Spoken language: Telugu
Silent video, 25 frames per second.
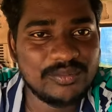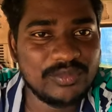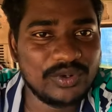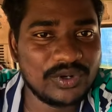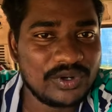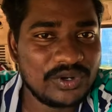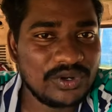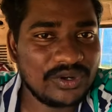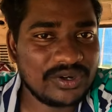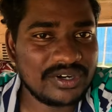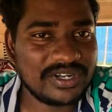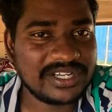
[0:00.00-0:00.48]

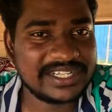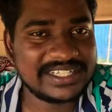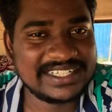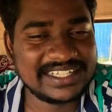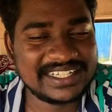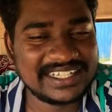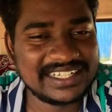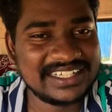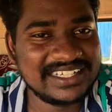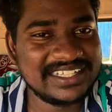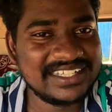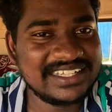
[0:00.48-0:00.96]
ముకోనాకి
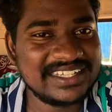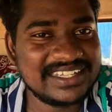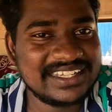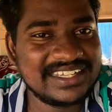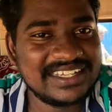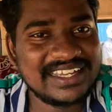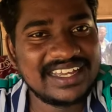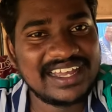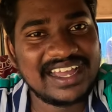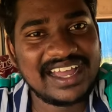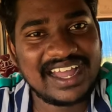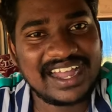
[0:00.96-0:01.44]
వెళ్ళి
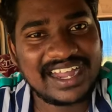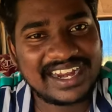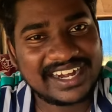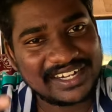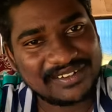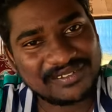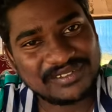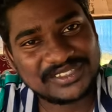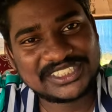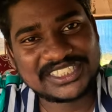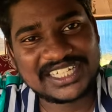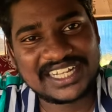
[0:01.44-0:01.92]

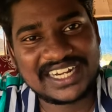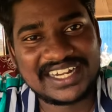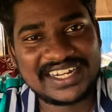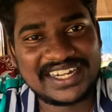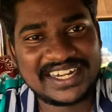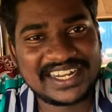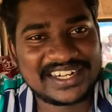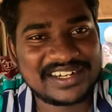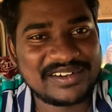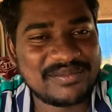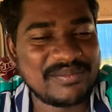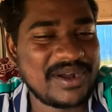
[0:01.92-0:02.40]
అక్కడ
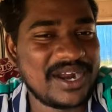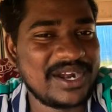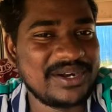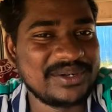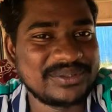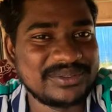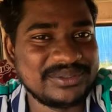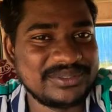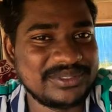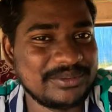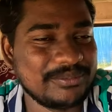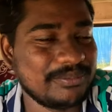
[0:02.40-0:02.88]
విషయాలన్నీ అక్కడ
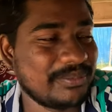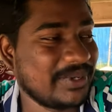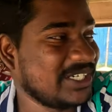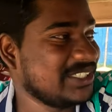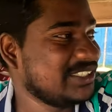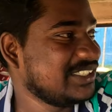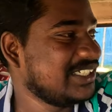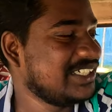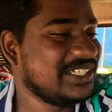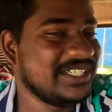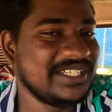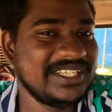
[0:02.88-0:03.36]
మాడుకుందాం
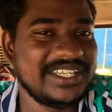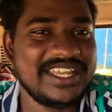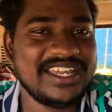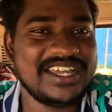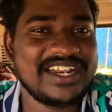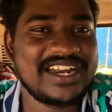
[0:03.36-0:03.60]
ప్రజెంట్